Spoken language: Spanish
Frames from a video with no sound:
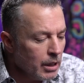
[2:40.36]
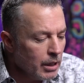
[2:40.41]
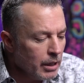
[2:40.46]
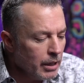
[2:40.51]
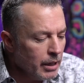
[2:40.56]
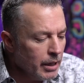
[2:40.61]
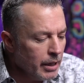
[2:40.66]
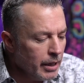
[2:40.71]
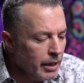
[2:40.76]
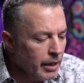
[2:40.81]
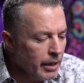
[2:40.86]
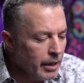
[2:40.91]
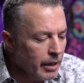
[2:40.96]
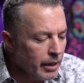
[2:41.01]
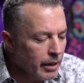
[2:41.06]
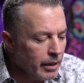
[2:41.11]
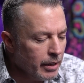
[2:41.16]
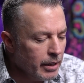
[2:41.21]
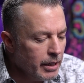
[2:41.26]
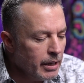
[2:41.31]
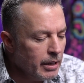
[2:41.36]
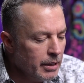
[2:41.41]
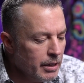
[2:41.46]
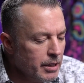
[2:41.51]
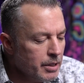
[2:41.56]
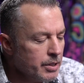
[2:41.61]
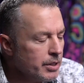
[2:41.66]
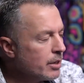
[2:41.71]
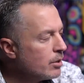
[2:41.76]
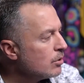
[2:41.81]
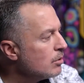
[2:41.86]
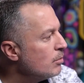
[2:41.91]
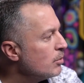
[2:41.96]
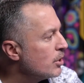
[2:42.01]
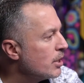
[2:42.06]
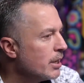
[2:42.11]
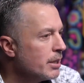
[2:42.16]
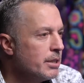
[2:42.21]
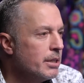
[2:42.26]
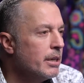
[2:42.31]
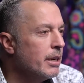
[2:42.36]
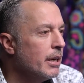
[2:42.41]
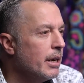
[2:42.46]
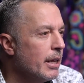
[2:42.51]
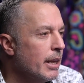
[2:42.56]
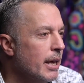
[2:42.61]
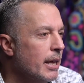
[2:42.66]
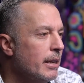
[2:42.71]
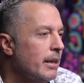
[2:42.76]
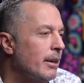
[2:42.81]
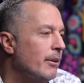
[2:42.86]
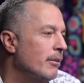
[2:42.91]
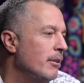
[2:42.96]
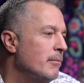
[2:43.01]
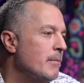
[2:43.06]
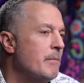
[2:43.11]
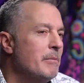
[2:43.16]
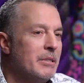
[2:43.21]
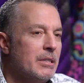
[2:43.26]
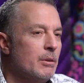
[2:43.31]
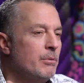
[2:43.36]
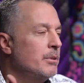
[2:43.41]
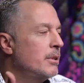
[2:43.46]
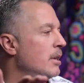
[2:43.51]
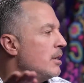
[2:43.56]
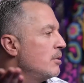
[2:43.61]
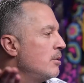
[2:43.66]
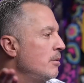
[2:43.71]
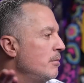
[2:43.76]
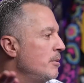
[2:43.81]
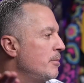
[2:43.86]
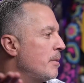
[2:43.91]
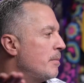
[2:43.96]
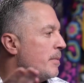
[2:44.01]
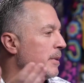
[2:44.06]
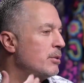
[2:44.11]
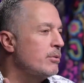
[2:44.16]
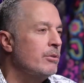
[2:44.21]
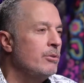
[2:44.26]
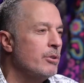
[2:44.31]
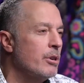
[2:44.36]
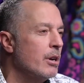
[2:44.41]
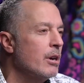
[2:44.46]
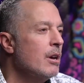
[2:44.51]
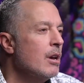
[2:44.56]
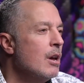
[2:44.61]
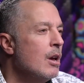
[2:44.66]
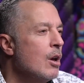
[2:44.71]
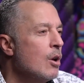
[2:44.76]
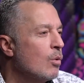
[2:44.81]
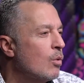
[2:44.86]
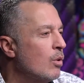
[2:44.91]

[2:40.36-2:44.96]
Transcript: y, él dice que somos casi de la edad. Y le digo, no mames, te juntabas con mis papás. Pues sí,